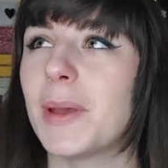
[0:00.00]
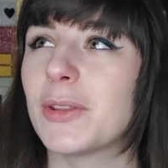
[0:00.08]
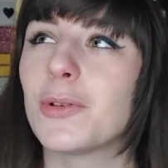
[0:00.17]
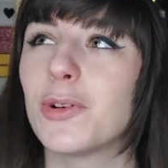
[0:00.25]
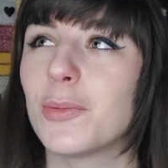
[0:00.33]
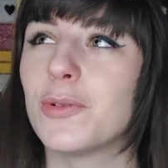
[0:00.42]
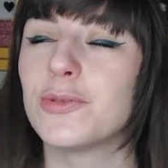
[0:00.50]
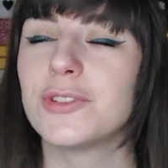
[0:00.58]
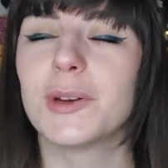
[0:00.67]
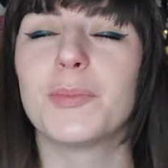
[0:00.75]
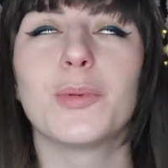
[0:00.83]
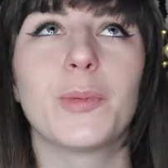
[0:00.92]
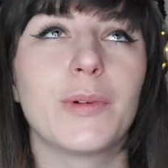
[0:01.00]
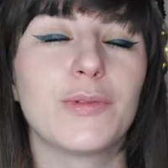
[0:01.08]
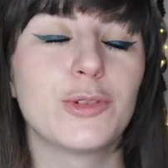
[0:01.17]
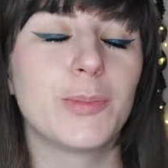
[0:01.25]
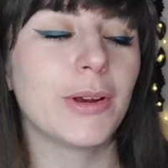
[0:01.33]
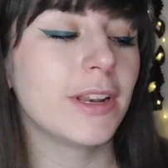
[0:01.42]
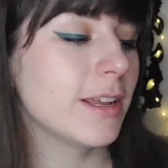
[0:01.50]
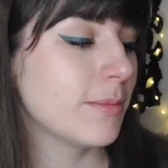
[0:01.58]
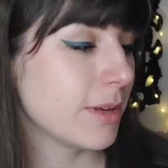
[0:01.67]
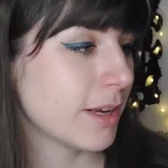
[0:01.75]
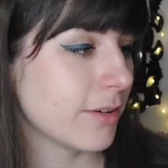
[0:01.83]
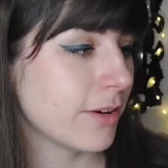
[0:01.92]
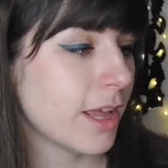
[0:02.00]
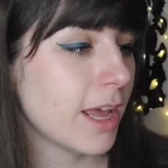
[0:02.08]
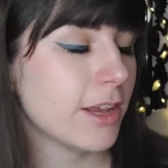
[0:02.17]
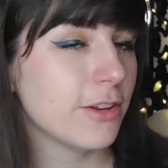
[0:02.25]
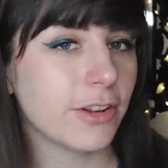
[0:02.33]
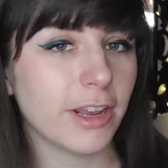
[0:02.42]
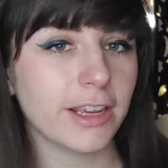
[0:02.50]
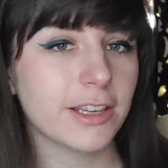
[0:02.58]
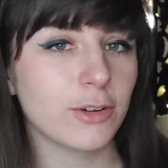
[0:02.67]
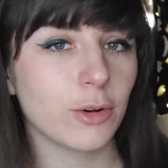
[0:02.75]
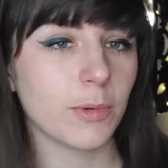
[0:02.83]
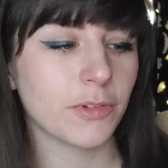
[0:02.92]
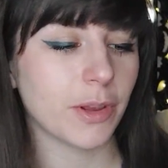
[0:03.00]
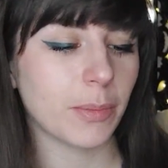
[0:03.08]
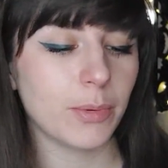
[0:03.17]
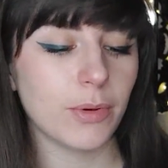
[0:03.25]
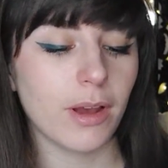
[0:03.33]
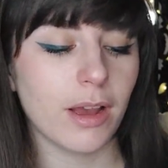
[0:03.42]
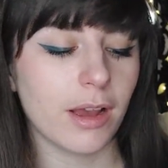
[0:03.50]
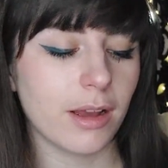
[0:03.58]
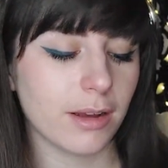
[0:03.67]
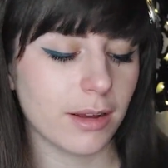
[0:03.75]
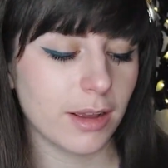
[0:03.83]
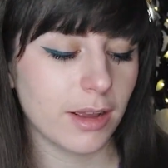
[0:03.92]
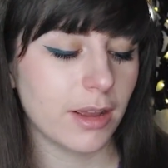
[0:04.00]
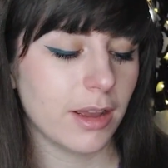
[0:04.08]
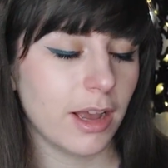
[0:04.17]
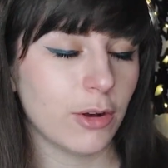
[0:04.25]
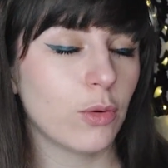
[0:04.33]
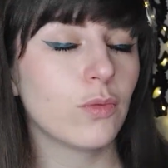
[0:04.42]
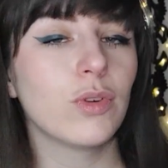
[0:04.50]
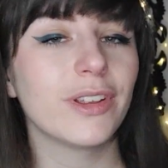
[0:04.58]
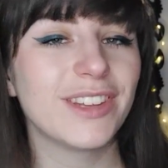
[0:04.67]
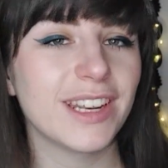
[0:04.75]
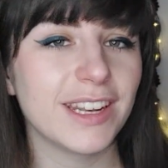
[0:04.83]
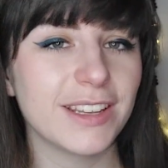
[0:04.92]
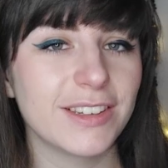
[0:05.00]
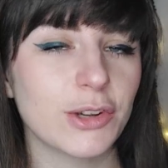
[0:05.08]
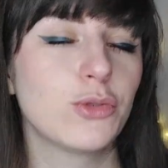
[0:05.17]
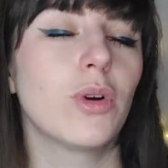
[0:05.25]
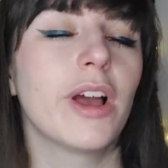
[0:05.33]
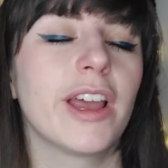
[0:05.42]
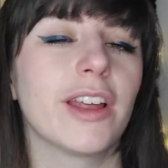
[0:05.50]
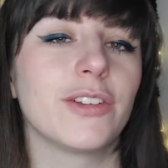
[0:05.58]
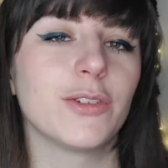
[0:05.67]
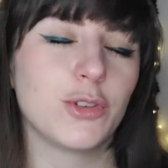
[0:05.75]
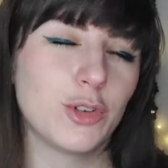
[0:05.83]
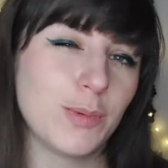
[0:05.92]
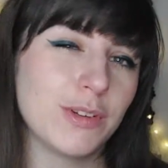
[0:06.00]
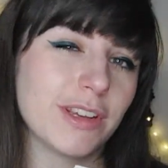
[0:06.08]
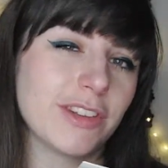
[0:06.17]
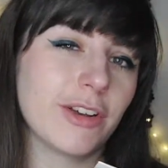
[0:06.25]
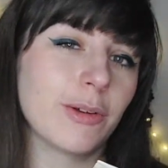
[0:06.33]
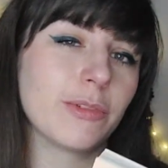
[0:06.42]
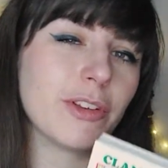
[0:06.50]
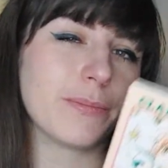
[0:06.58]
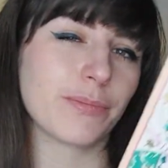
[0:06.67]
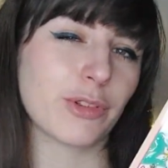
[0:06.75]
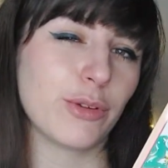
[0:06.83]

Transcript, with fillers: pas trop comment vous dire pour pas vous spoiler, mais il euh, y en a un qui commence un peu à, convoiter les Sakura Cards, si je peux dire ça comme ça.